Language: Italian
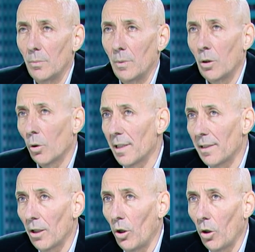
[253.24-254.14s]
il
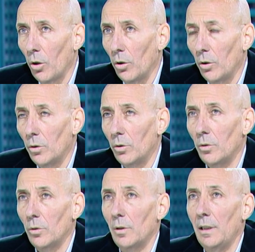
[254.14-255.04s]
colesterolo,
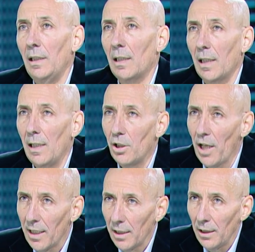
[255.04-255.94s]
i
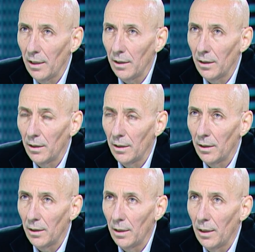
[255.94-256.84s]
trigliceridi
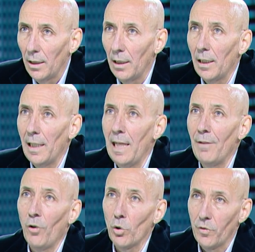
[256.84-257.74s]
e
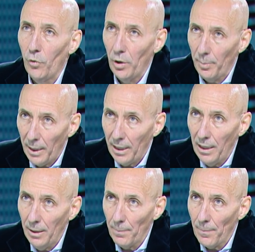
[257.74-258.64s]
i
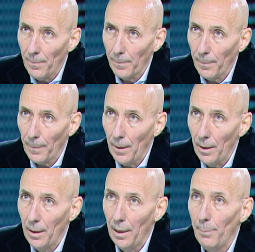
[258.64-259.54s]
fosfolipidi,
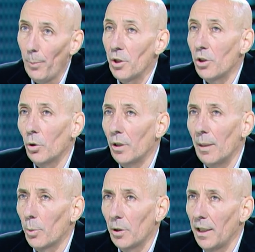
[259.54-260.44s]
e poi ci sono
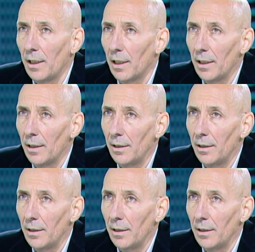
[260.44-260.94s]
delle proteine.